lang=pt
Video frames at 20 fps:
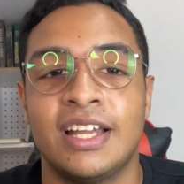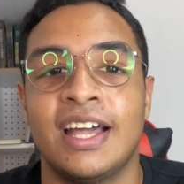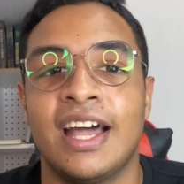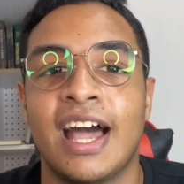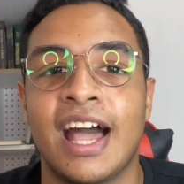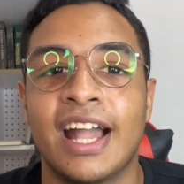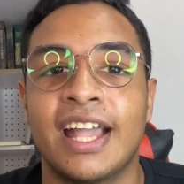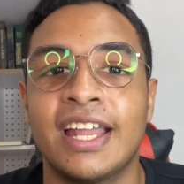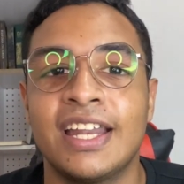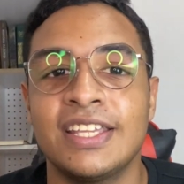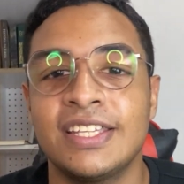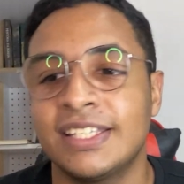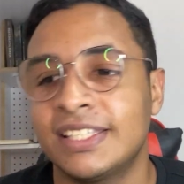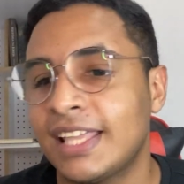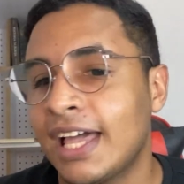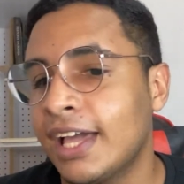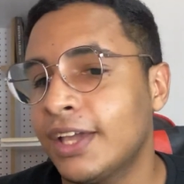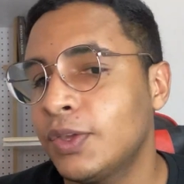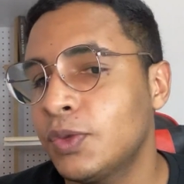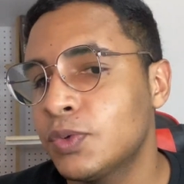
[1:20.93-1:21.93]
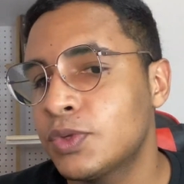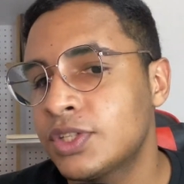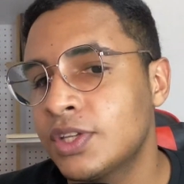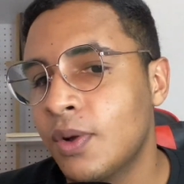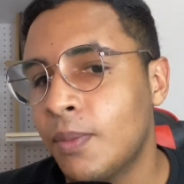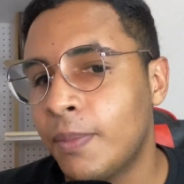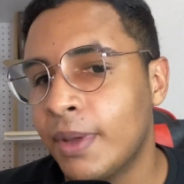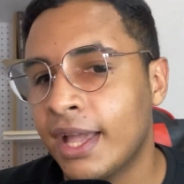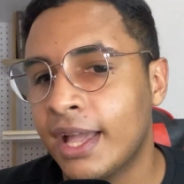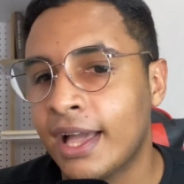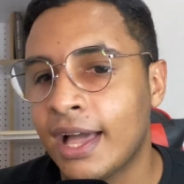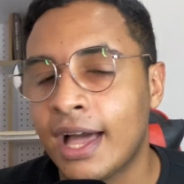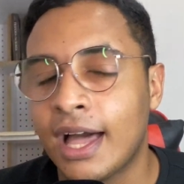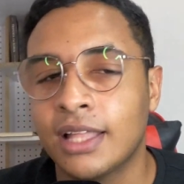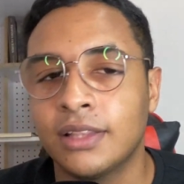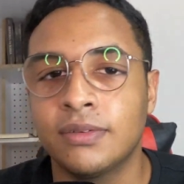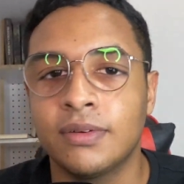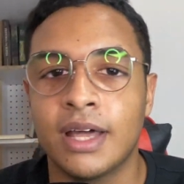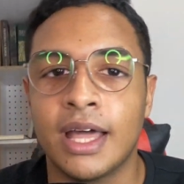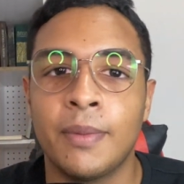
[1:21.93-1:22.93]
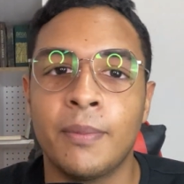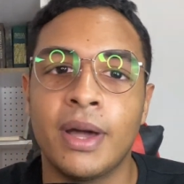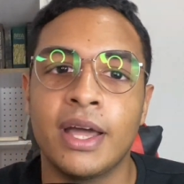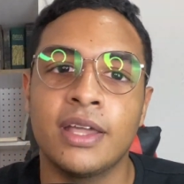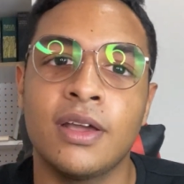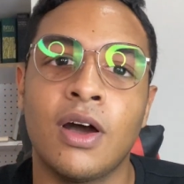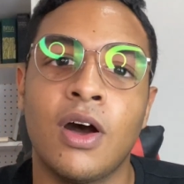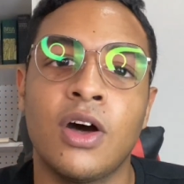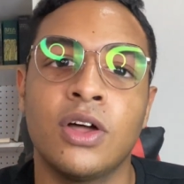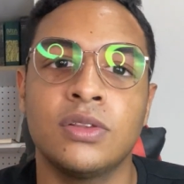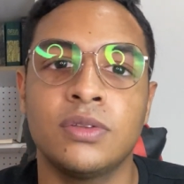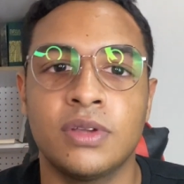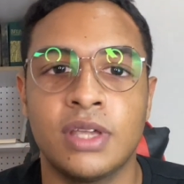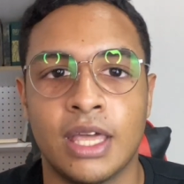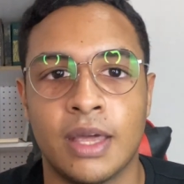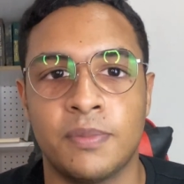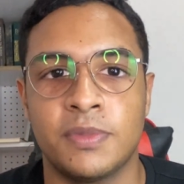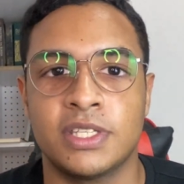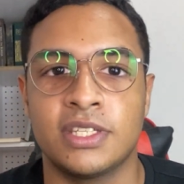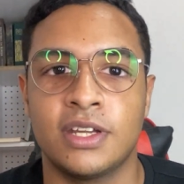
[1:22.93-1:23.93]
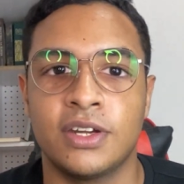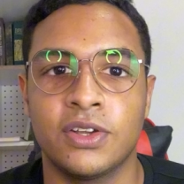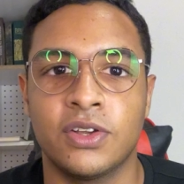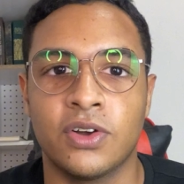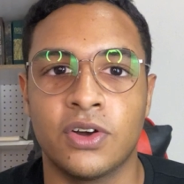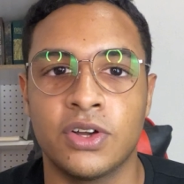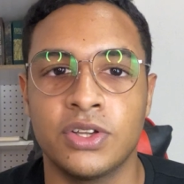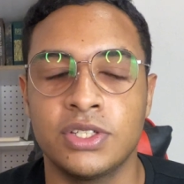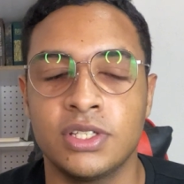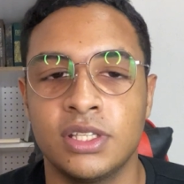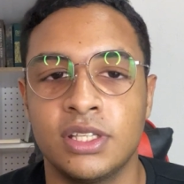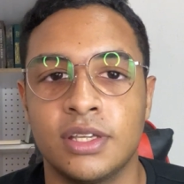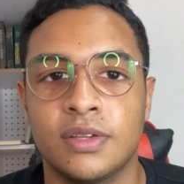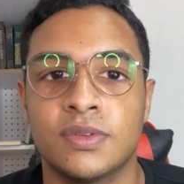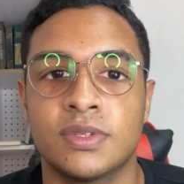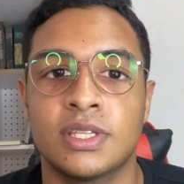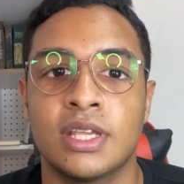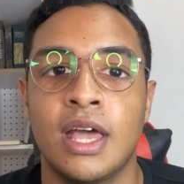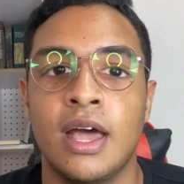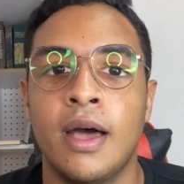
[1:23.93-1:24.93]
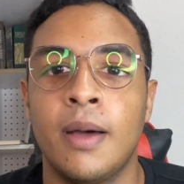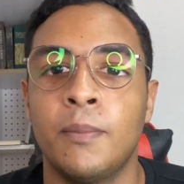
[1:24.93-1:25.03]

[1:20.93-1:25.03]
Acreditar que o seu pecado é maior do que a misericórdia de Deus.